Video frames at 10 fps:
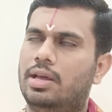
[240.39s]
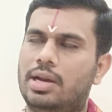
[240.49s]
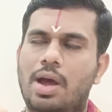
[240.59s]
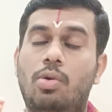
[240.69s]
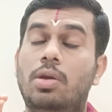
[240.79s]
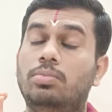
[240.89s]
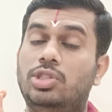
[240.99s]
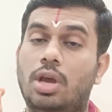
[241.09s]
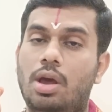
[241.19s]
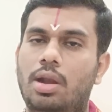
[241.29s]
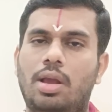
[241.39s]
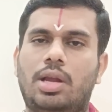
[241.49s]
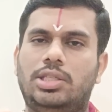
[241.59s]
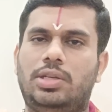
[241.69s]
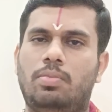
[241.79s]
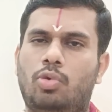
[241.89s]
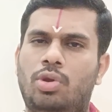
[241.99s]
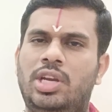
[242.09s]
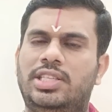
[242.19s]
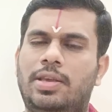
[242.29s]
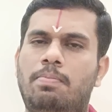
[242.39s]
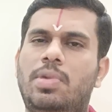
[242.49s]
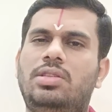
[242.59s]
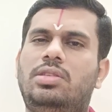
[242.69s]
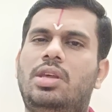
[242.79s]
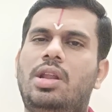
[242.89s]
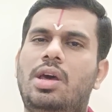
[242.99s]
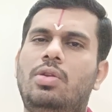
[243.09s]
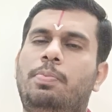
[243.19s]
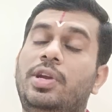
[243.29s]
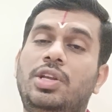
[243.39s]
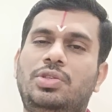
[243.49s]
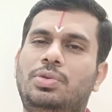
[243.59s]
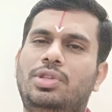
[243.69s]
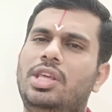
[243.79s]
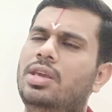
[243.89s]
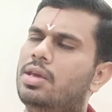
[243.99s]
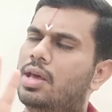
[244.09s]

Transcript: రావడం చాలా కష్టం కొన్ని సంవత్సరాలు పీడిస్తుంది